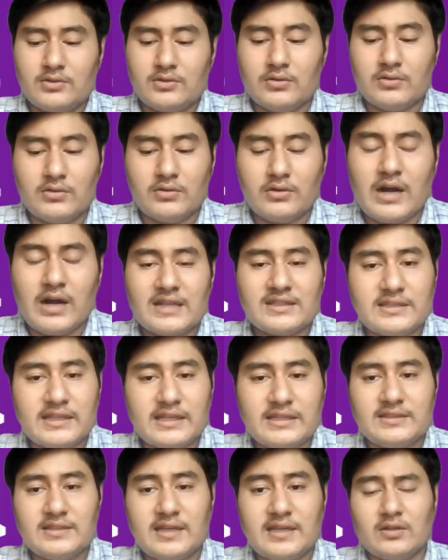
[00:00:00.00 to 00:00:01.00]
तो आज
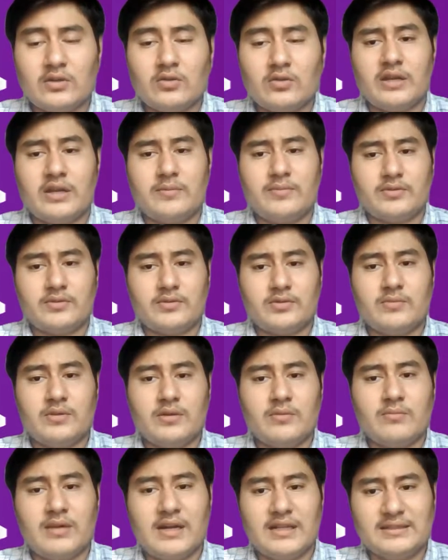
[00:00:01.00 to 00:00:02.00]
के इस टेकटॉक के एपिसोड
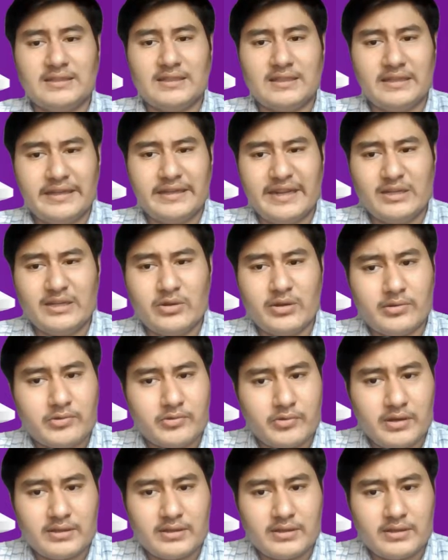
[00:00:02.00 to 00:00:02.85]
में हम बात करेंगे एंड्रॉयड